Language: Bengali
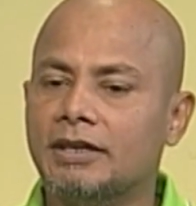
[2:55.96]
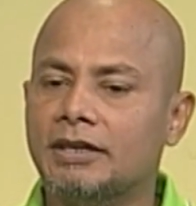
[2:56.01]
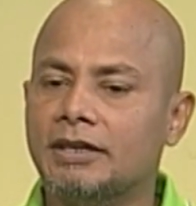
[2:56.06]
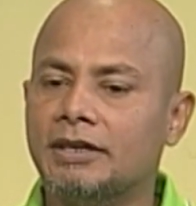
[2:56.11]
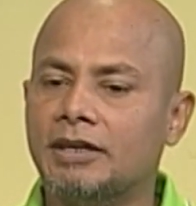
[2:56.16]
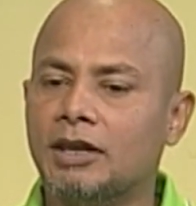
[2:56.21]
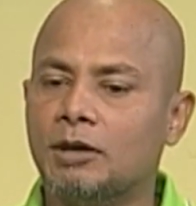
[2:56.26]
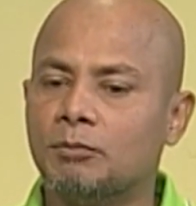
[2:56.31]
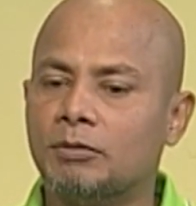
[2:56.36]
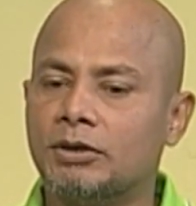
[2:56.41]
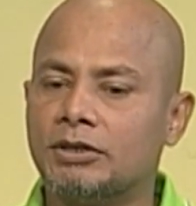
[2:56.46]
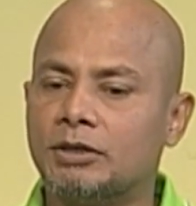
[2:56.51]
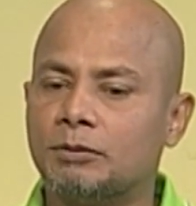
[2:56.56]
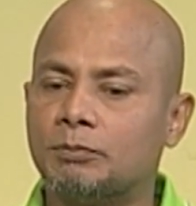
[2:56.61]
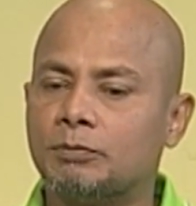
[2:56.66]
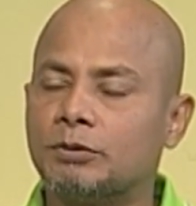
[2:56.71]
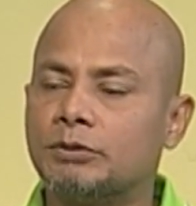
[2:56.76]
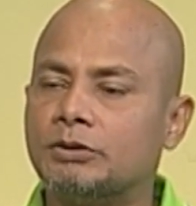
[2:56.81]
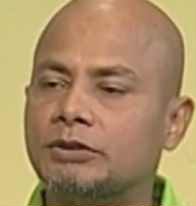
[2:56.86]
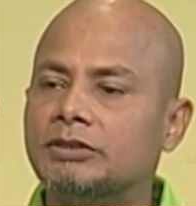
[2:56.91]
এই নাম্বারটা
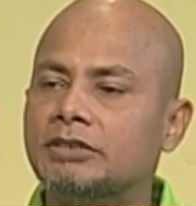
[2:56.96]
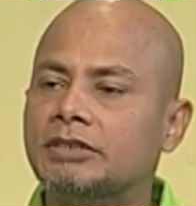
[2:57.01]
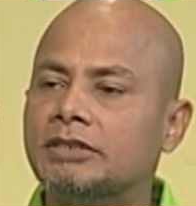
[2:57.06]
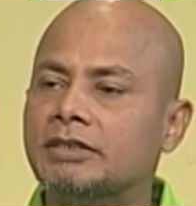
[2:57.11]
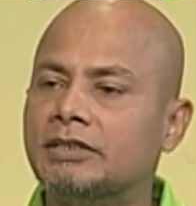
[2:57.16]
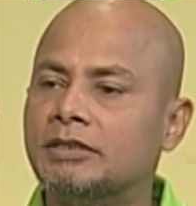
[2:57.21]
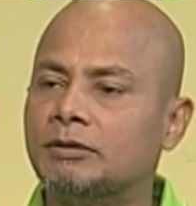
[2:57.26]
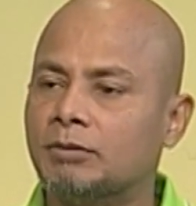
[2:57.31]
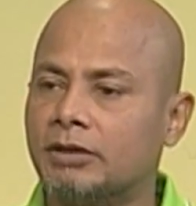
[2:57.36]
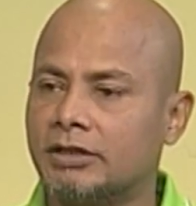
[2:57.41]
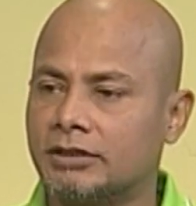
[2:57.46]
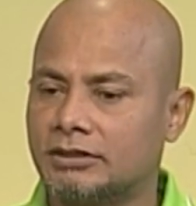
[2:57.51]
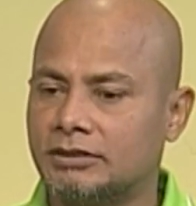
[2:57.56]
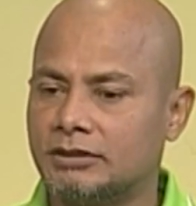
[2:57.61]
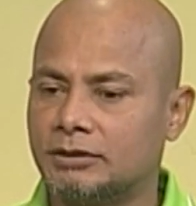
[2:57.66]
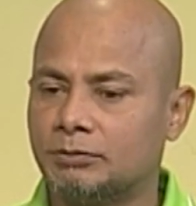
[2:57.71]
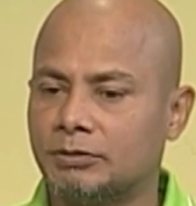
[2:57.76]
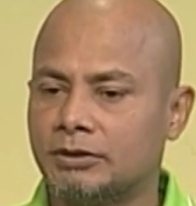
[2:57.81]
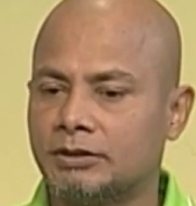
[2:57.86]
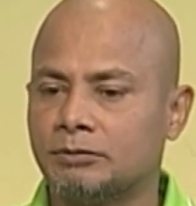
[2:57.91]
প্রতিদিনই
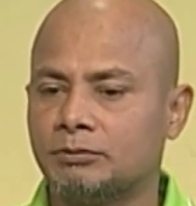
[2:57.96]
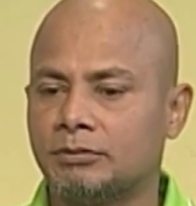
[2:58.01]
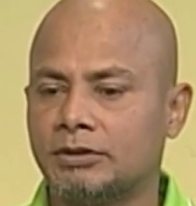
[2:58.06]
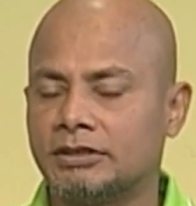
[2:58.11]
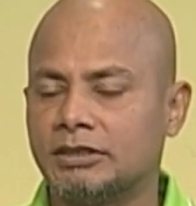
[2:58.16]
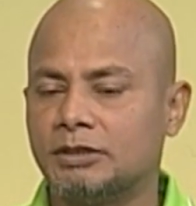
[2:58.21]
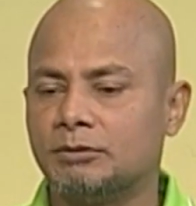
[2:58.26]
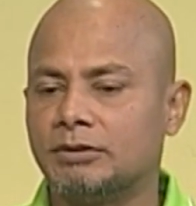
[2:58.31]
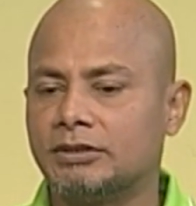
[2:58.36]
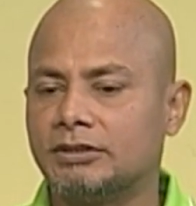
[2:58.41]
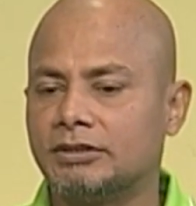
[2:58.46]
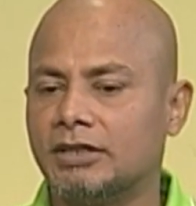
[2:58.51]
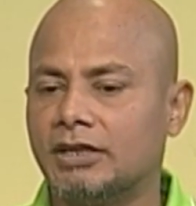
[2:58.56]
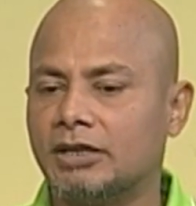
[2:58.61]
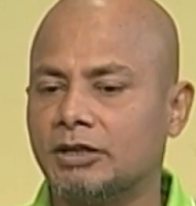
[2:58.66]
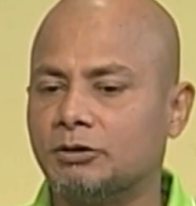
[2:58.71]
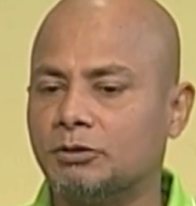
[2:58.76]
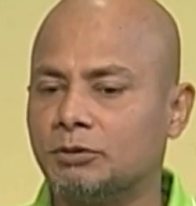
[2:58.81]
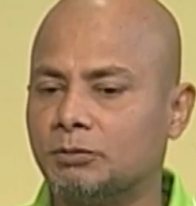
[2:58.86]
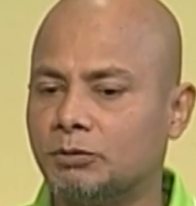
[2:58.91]
বাড়ছে বাড়তে বাড়তে
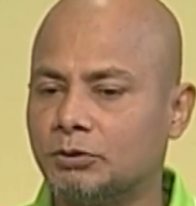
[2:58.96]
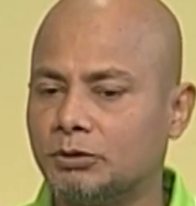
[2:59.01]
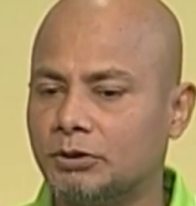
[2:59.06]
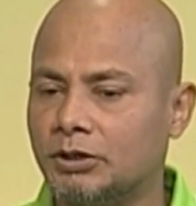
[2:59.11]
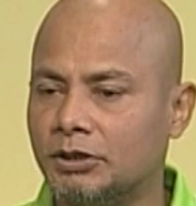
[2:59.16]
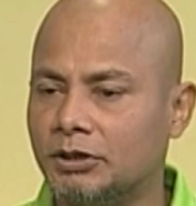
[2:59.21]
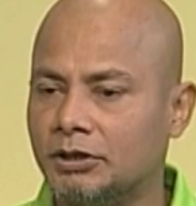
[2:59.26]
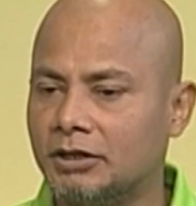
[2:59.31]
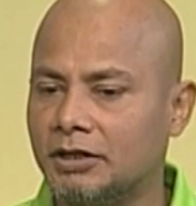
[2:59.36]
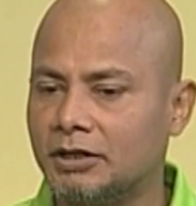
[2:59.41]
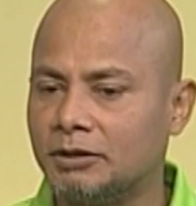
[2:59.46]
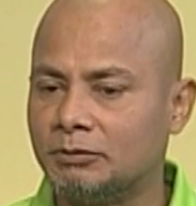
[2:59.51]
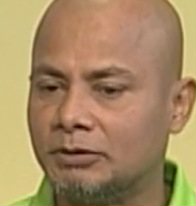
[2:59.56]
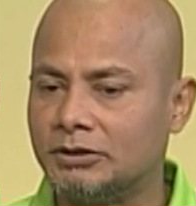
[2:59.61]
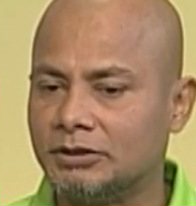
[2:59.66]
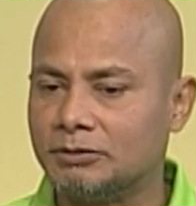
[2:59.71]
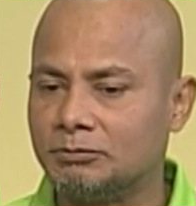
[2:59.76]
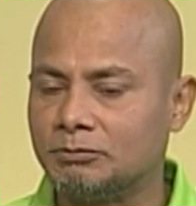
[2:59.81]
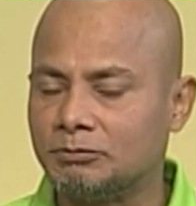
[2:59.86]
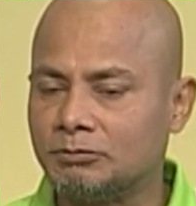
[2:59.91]
এখন বোধ আমি